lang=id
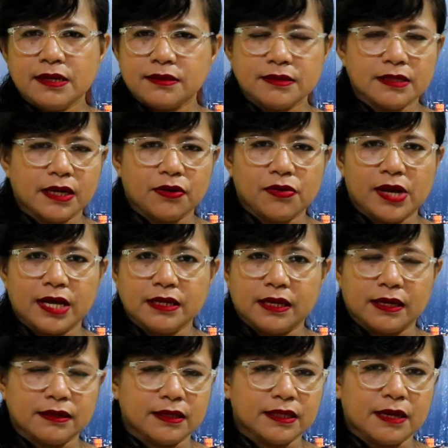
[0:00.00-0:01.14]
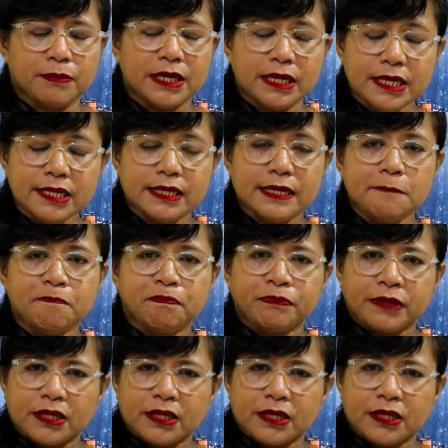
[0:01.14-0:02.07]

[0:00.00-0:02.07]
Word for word: dan secara rohani yang akan kita miliki